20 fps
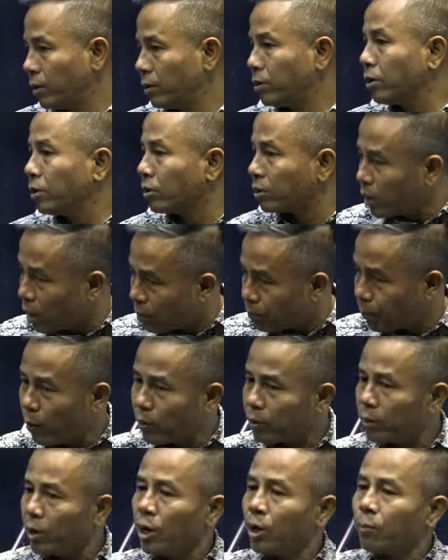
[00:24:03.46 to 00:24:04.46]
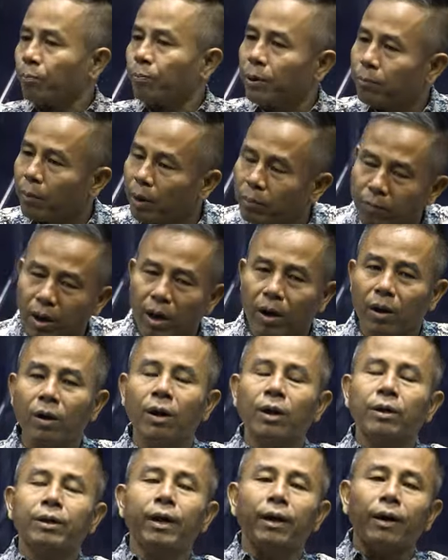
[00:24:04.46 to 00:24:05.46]
chư to bút vì món nó
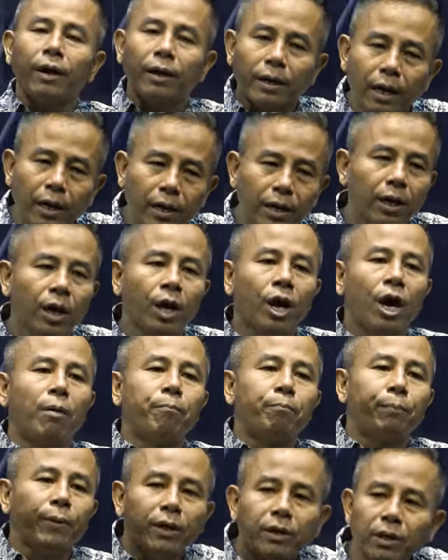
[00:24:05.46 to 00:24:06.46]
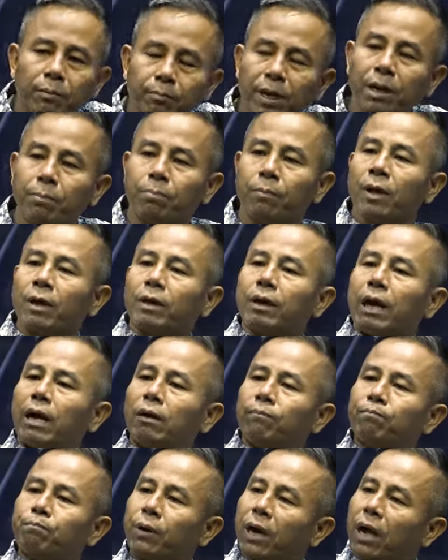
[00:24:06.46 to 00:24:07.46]
riêng ở đăng ông pi đã biết
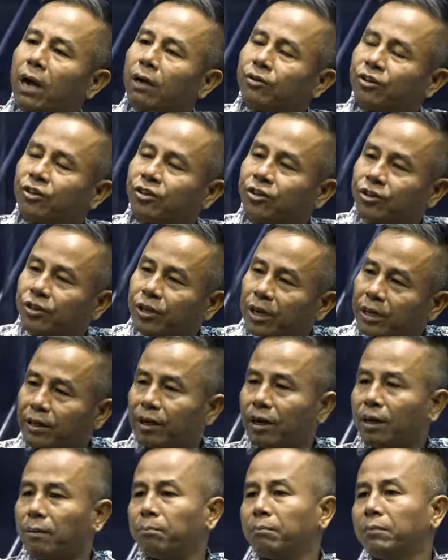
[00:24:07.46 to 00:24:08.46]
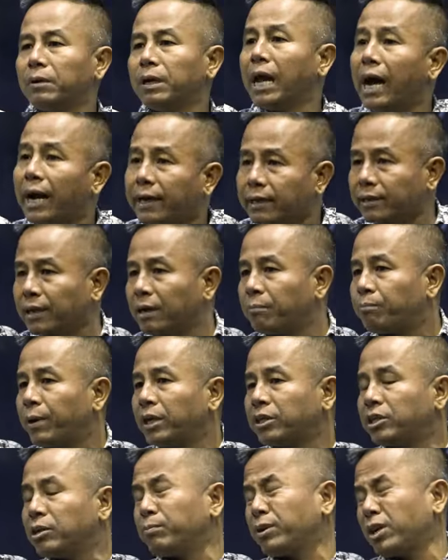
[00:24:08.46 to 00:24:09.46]
đại prasit ẩm nai đại
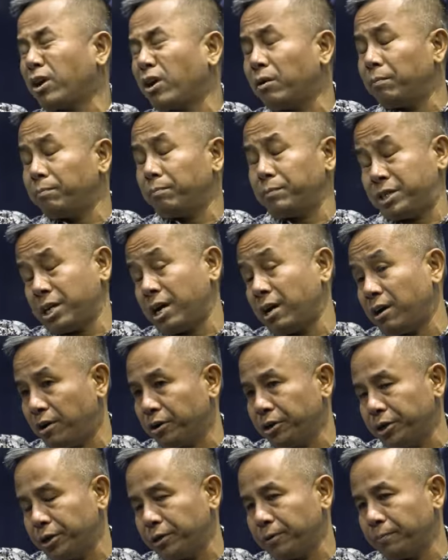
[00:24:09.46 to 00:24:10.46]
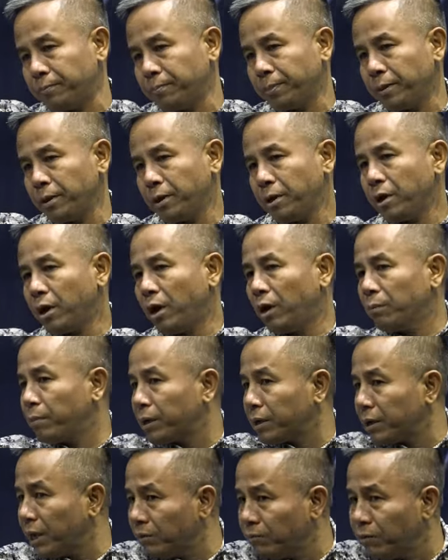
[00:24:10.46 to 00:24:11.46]
prechim cho cha ở riêng hỏi
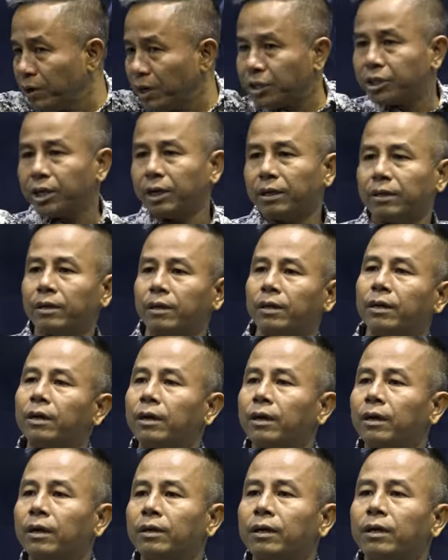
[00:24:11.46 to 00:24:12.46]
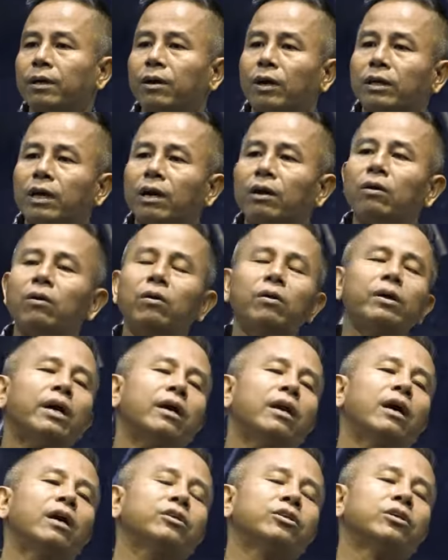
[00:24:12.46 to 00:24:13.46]
mình đánh với tranh riêng còn tháo nè
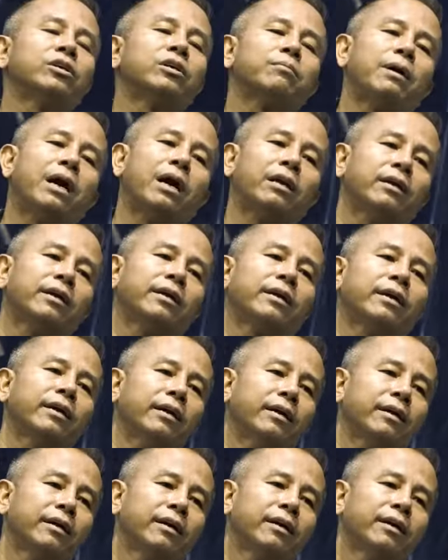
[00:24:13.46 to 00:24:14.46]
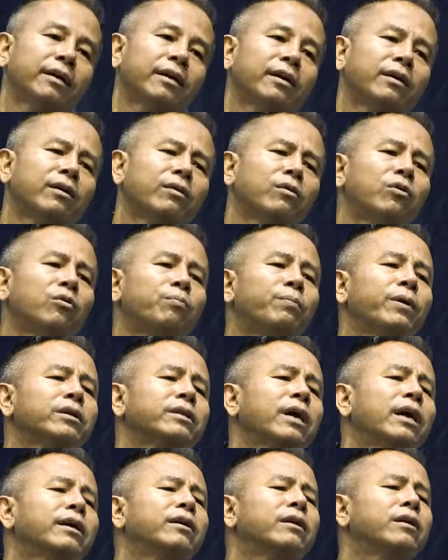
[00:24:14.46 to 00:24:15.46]
là chư các bạn đây kì ô per
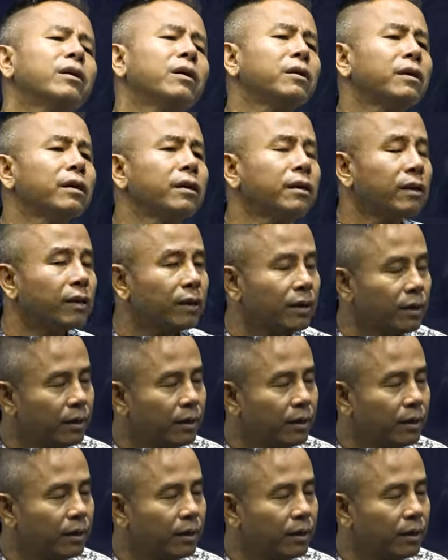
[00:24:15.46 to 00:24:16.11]
thai đơn nọ đây